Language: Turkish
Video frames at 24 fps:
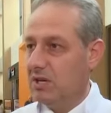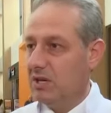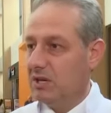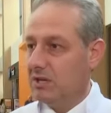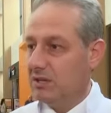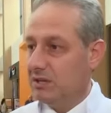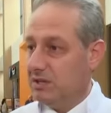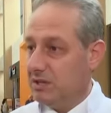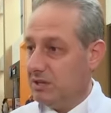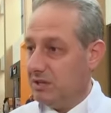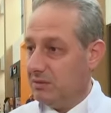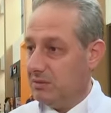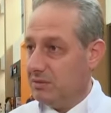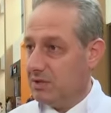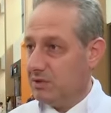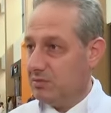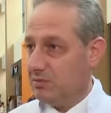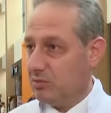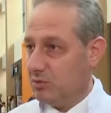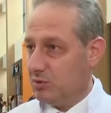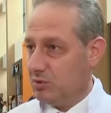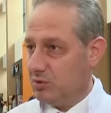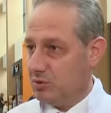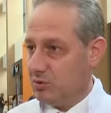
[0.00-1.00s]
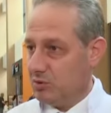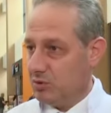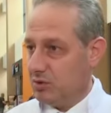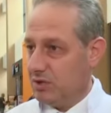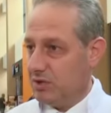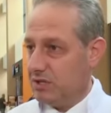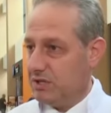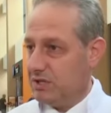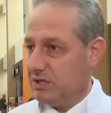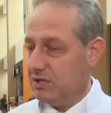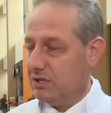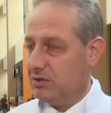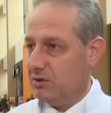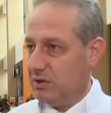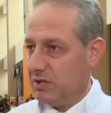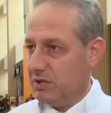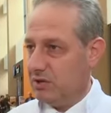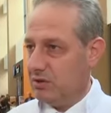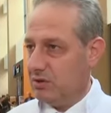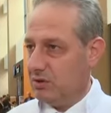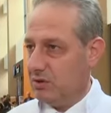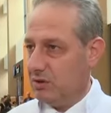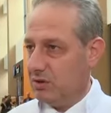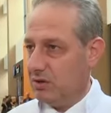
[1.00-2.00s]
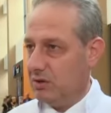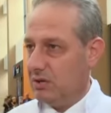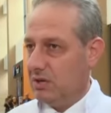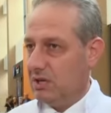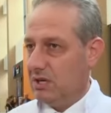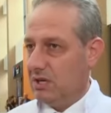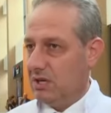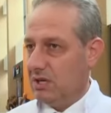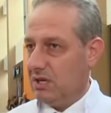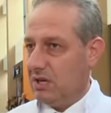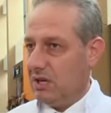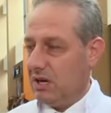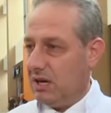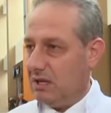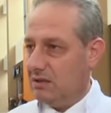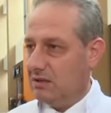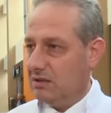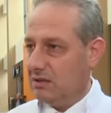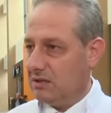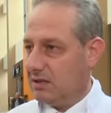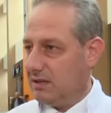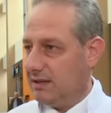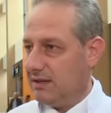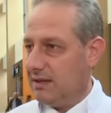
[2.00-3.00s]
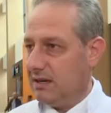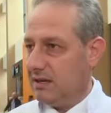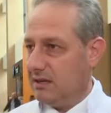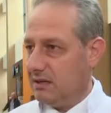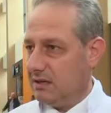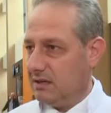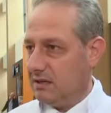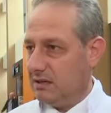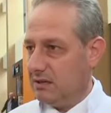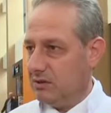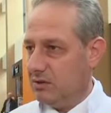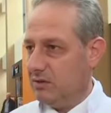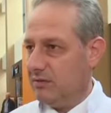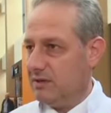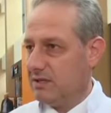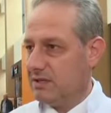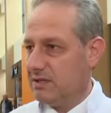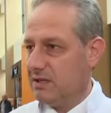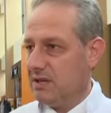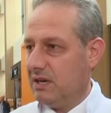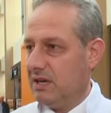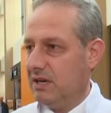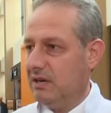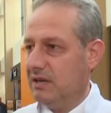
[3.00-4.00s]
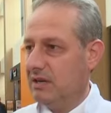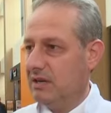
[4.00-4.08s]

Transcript: Dinamik bu süreci yönetiyor. Anlık kararlar alıyor ve sahaya bu